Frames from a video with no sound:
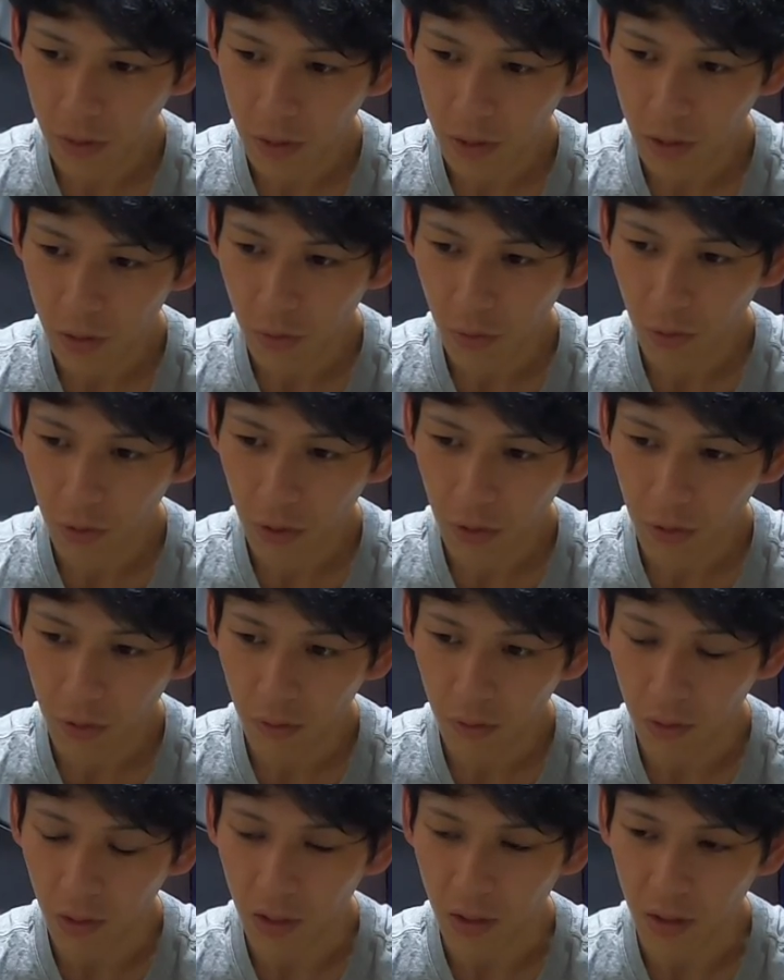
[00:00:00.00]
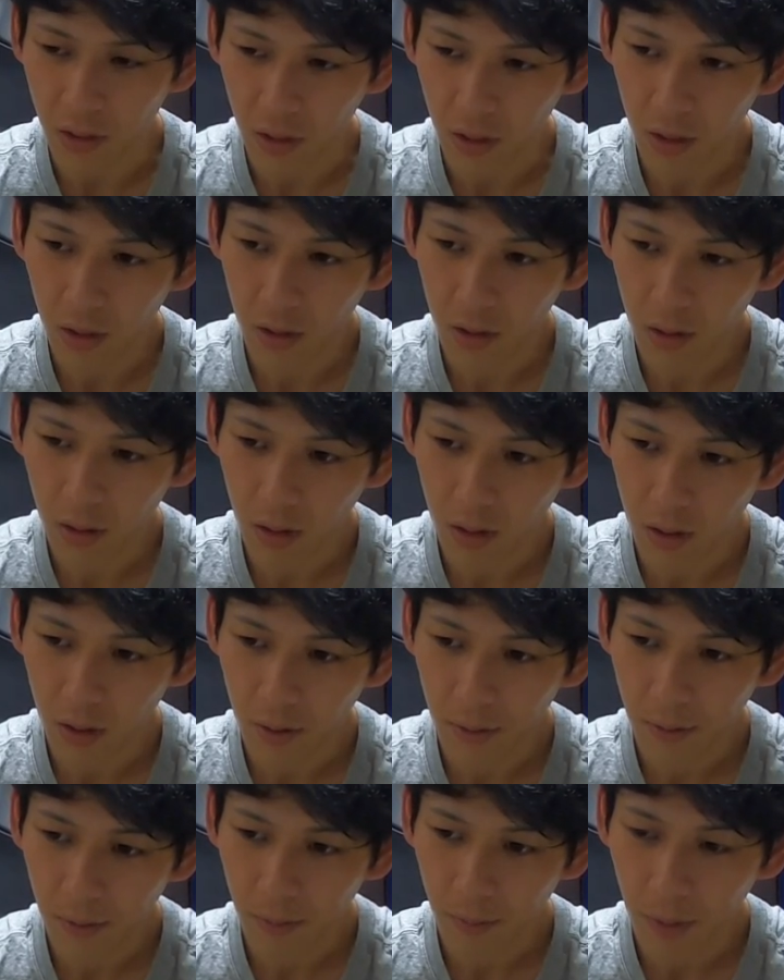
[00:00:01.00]
ストイックですねって、
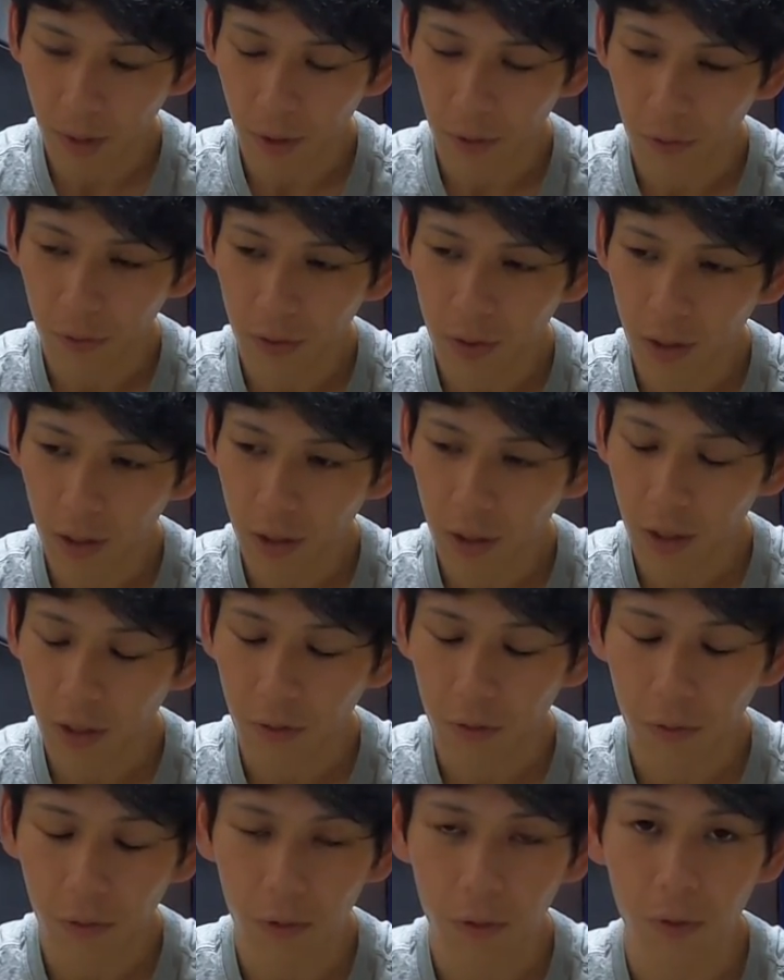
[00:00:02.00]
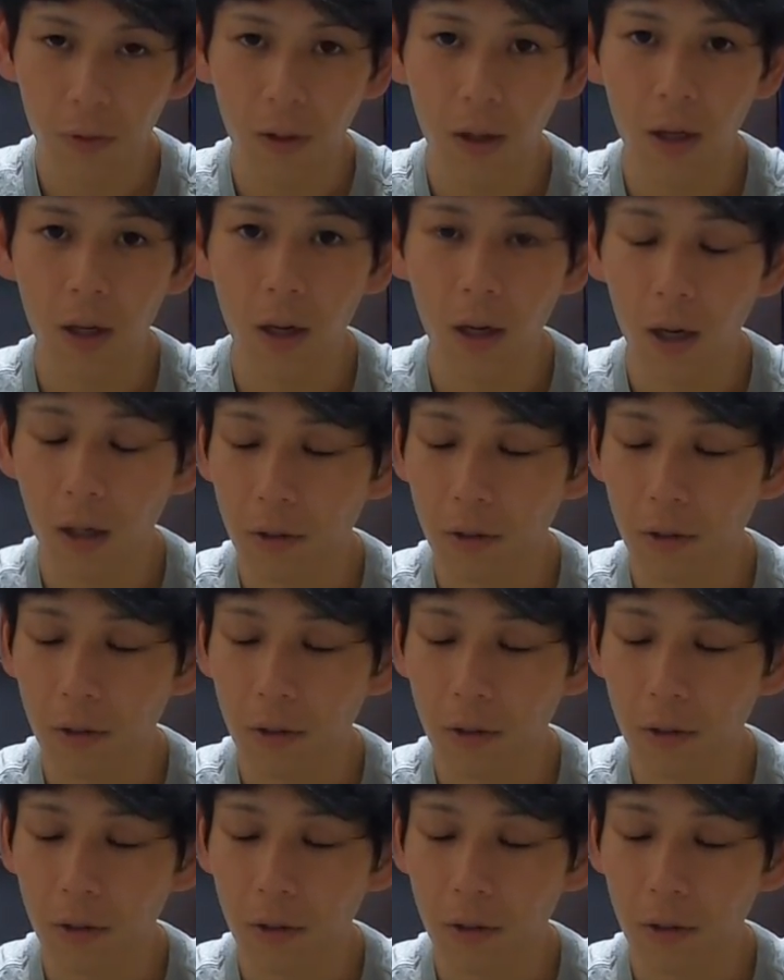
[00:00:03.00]
まあ言っていただくことは